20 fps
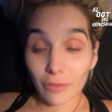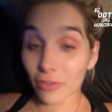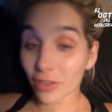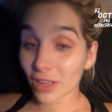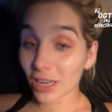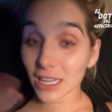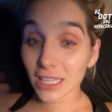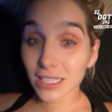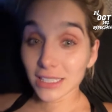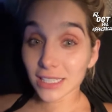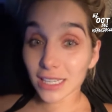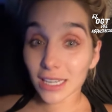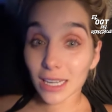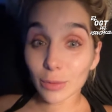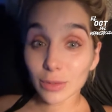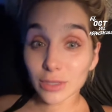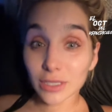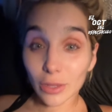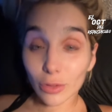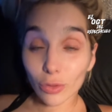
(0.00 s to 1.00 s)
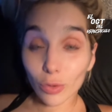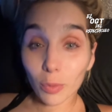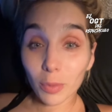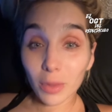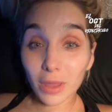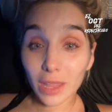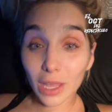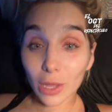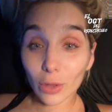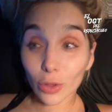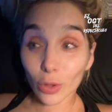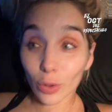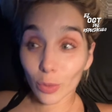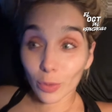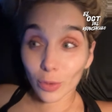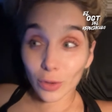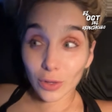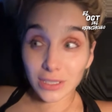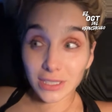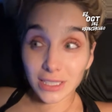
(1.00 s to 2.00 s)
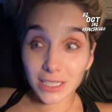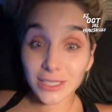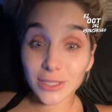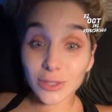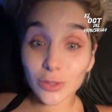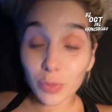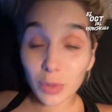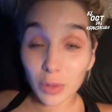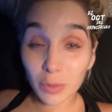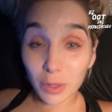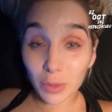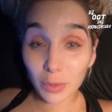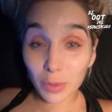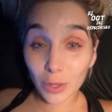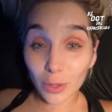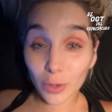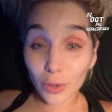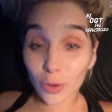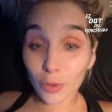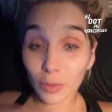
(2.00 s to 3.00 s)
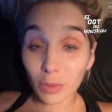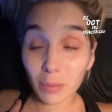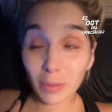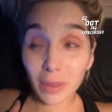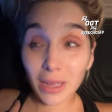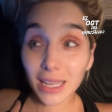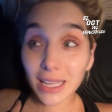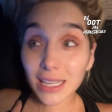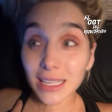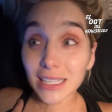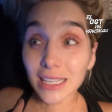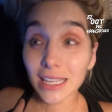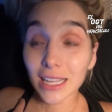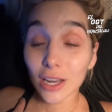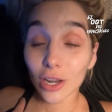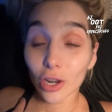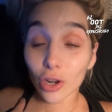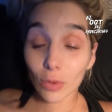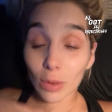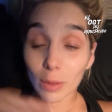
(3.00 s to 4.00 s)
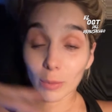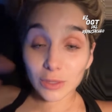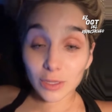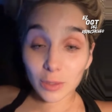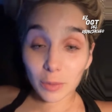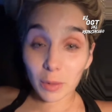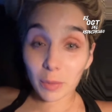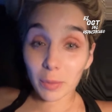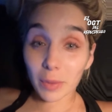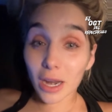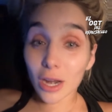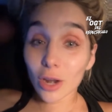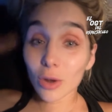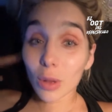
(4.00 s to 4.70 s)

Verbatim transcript: feliz. Llegamos haciendo un video de unboxing, su primer video con mamá. Lo vamos a preparar y